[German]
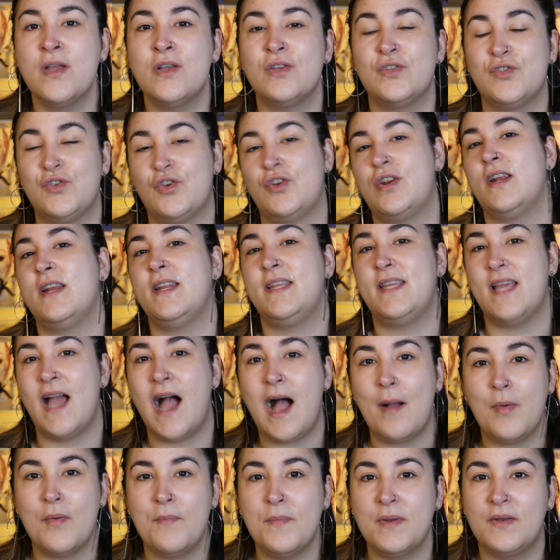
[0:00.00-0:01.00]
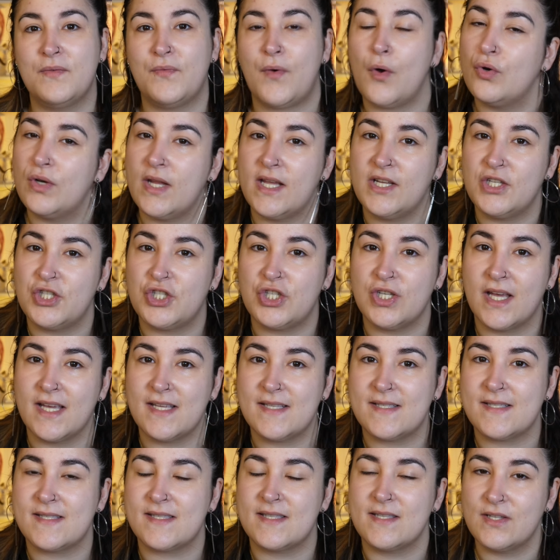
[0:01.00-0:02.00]
sondern ich habe mit
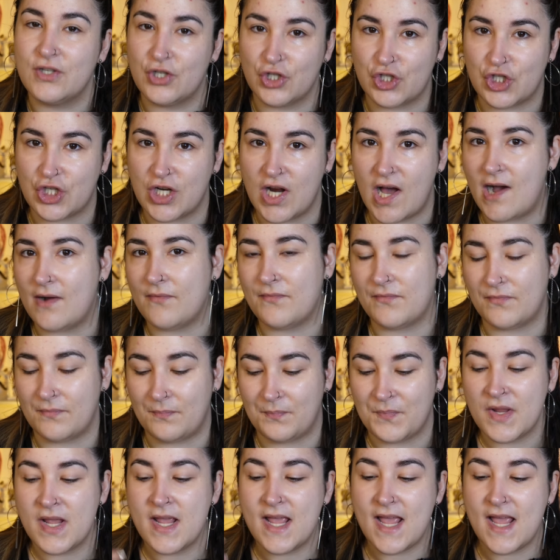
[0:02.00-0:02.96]
Foundation-Resten geschlafen.